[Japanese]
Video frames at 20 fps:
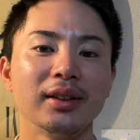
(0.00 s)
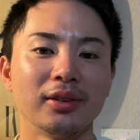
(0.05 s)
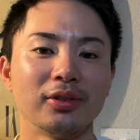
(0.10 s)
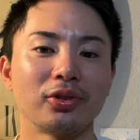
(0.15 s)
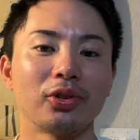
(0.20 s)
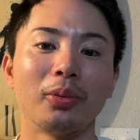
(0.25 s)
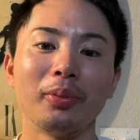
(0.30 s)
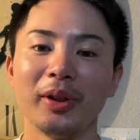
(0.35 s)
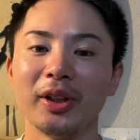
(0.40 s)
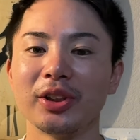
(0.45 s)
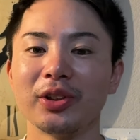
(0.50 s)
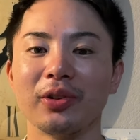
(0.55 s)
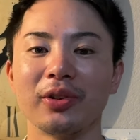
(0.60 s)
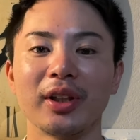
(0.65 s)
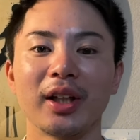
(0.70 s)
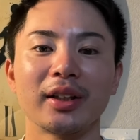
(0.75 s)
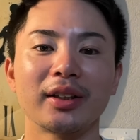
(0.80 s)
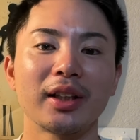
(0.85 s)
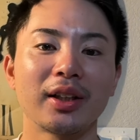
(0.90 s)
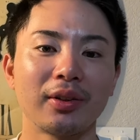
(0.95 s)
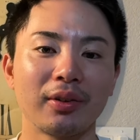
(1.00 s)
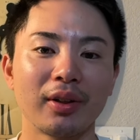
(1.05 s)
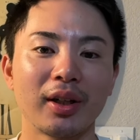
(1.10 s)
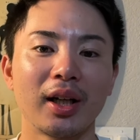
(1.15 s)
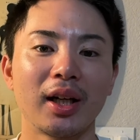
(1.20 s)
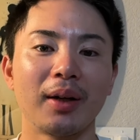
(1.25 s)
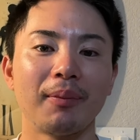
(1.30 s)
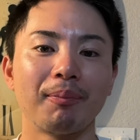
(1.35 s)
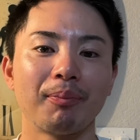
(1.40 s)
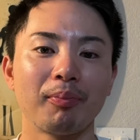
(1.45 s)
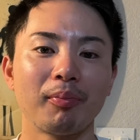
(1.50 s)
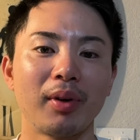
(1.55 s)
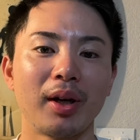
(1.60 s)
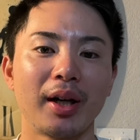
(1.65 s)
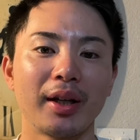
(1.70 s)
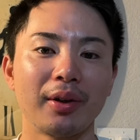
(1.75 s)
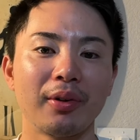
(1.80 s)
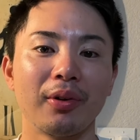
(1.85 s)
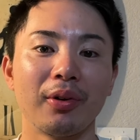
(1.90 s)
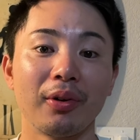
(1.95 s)
トミー・ジョンであったりとか、ま
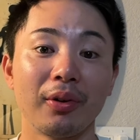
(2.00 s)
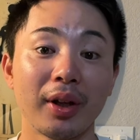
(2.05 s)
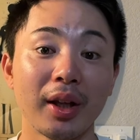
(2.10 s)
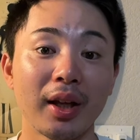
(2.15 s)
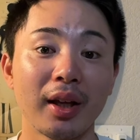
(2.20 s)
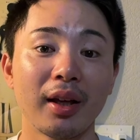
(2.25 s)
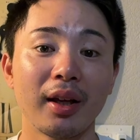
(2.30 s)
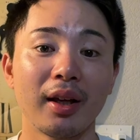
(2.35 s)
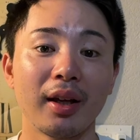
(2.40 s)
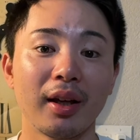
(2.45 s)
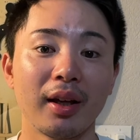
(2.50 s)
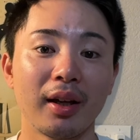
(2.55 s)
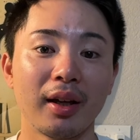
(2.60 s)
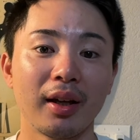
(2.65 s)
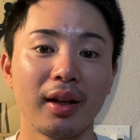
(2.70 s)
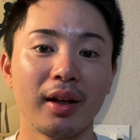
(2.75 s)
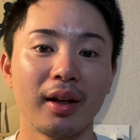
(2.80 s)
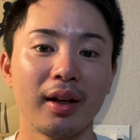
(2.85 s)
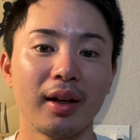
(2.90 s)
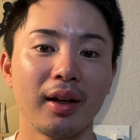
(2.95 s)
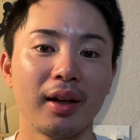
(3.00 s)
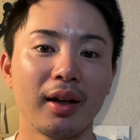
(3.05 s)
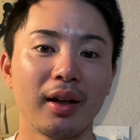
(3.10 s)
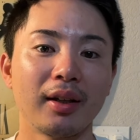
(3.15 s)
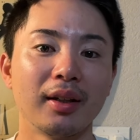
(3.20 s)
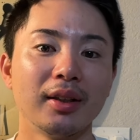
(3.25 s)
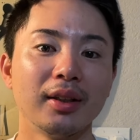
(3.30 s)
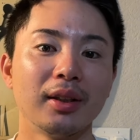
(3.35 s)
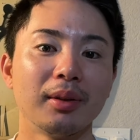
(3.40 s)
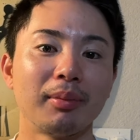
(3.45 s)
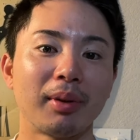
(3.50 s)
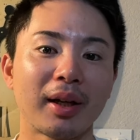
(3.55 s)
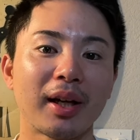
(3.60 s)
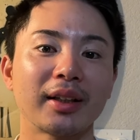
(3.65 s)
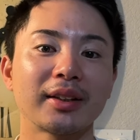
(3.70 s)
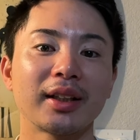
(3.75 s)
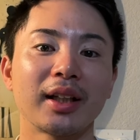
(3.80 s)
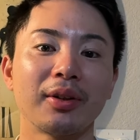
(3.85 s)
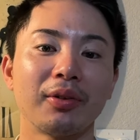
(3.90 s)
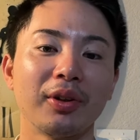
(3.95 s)
あいろいろね、えー、まあ
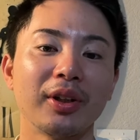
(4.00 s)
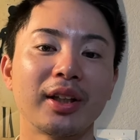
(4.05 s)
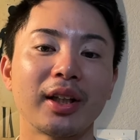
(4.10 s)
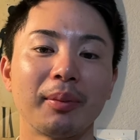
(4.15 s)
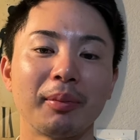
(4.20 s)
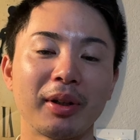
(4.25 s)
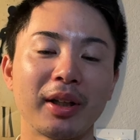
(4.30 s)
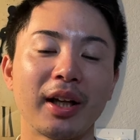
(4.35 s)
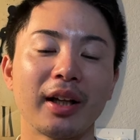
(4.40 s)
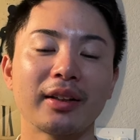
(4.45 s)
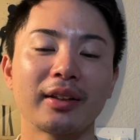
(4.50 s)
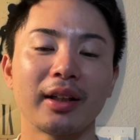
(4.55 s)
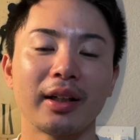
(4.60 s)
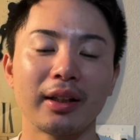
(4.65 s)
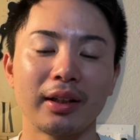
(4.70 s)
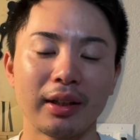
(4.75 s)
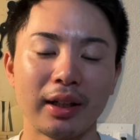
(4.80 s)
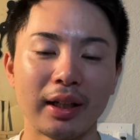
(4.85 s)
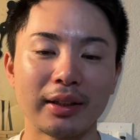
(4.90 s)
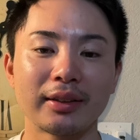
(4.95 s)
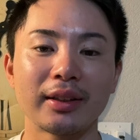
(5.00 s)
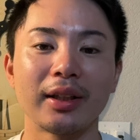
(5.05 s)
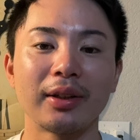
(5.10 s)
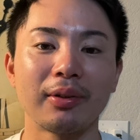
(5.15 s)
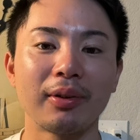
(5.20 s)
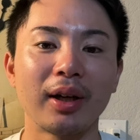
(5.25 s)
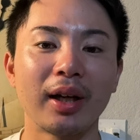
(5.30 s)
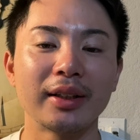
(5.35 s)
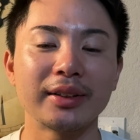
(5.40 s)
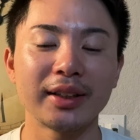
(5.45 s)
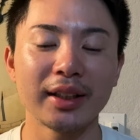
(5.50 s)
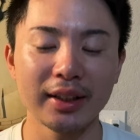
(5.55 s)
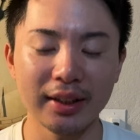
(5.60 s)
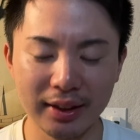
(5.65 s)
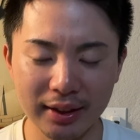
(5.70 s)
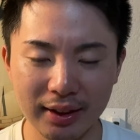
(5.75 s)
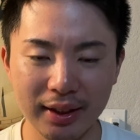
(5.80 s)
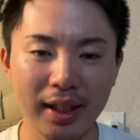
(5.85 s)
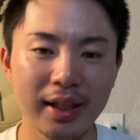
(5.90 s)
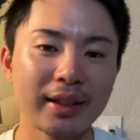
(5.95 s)
肩の痛みであったりとか、
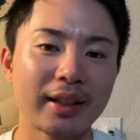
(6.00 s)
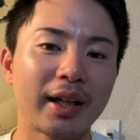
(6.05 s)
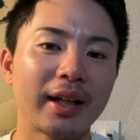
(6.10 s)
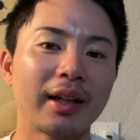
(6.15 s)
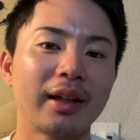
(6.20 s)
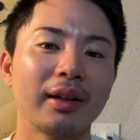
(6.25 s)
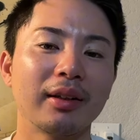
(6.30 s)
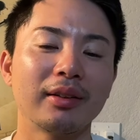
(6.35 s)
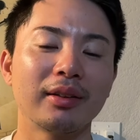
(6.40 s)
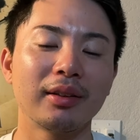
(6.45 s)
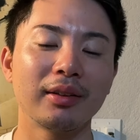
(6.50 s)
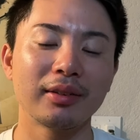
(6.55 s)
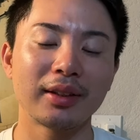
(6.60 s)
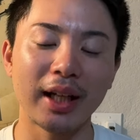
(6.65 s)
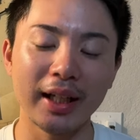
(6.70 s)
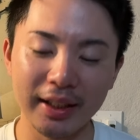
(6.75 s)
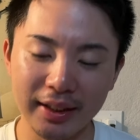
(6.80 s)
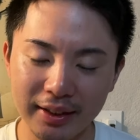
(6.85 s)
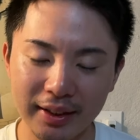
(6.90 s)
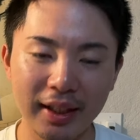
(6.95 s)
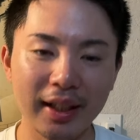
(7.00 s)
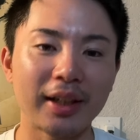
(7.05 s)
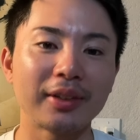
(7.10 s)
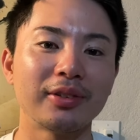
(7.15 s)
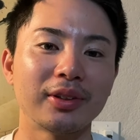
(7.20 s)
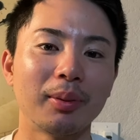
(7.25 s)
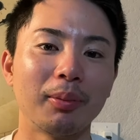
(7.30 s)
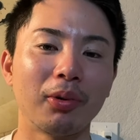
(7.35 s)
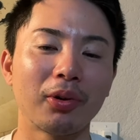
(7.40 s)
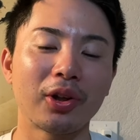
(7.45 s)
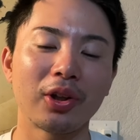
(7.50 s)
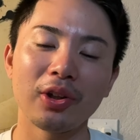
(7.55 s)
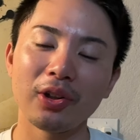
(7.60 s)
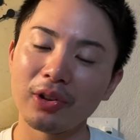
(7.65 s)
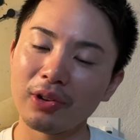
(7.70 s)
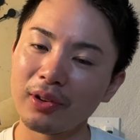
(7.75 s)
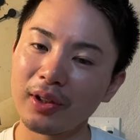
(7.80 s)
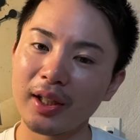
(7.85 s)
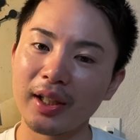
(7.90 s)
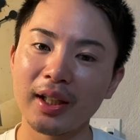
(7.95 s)
絶対誰、大体あるんで、もう
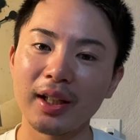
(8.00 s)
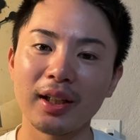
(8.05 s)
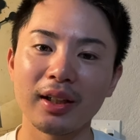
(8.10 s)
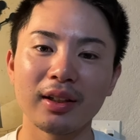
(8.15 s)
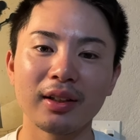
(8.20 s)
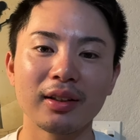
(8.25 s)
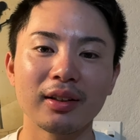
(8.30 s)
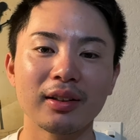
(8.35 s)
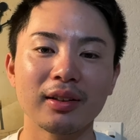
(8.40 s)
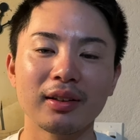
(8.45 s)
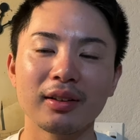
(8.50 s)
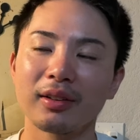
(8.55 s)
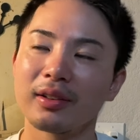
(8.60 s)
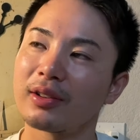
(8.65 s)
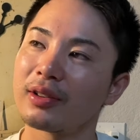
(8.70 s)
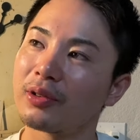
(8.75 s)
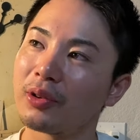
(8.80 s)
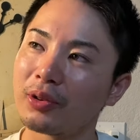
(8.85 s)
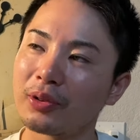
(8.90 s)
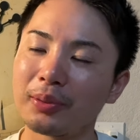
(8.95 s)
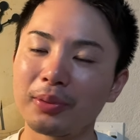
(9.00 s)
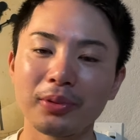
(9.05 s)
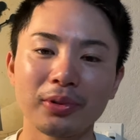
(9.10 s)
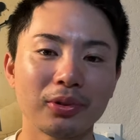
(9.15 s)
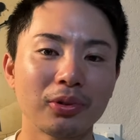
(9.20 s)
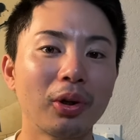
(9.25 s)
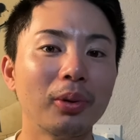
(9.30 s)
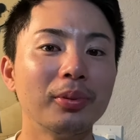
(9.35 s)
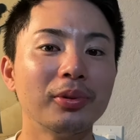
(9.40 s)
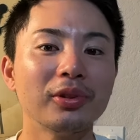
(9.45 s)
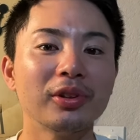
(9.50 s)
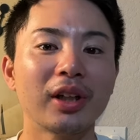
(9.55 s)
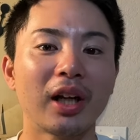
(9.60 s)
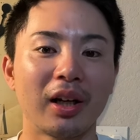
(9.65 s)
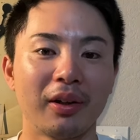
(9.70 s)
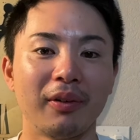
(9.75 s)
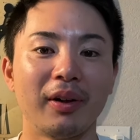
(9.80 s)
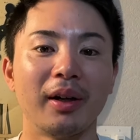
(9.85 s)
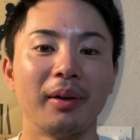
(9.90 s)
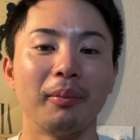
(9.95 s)
9割5分、5分ぐら
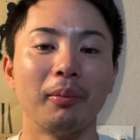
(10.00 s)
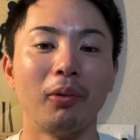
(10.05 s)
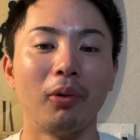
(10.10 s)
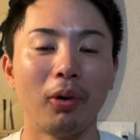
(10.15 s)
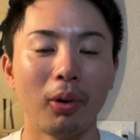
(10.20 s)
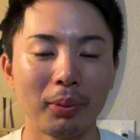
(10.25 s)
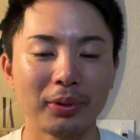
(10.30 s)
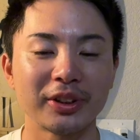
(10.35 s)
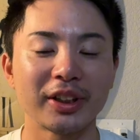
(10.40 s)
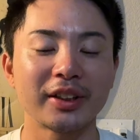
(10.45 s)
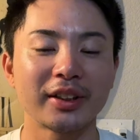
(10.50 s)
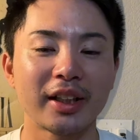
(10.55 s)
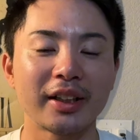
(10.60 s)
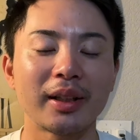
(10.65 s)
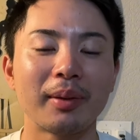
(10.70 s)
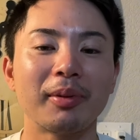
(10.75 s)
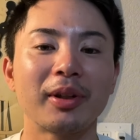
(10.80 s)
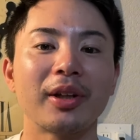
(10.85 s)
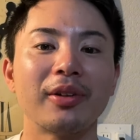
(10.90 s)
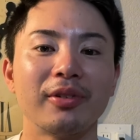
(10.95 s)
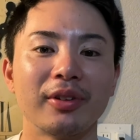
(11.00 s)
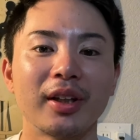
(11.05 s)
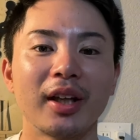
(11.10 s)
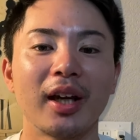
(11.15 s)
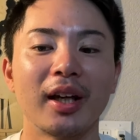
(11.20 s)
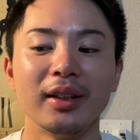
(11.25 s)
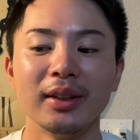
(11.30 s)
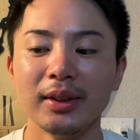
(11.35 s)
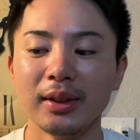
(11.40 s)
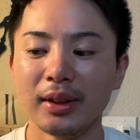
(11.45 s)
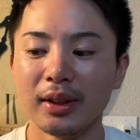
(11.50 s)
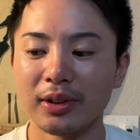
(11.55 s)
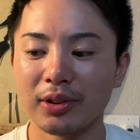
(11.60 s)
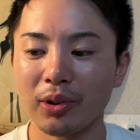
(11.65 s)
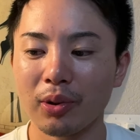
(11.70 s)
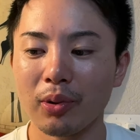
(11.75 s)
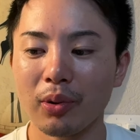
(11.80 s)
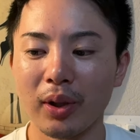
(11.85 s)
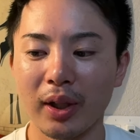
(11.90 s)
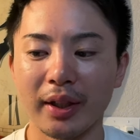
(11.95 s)
いはもうほぼ絶対痛めてるんで、
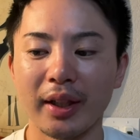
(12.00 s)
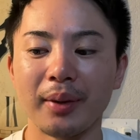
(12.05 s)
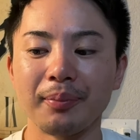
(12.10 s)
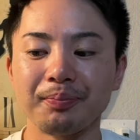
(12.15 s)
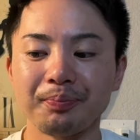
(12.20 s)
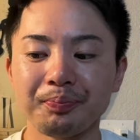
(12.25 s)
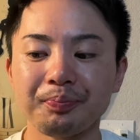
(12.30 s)
そこはね、